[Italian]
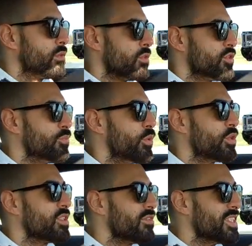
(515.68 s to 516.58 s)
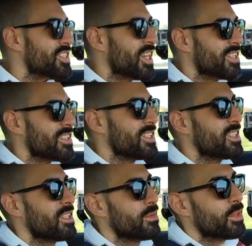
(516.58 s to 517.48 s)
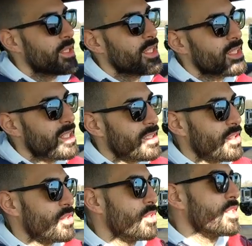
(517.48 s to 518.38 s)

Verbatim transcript: sportiveggiante prendete le trazioni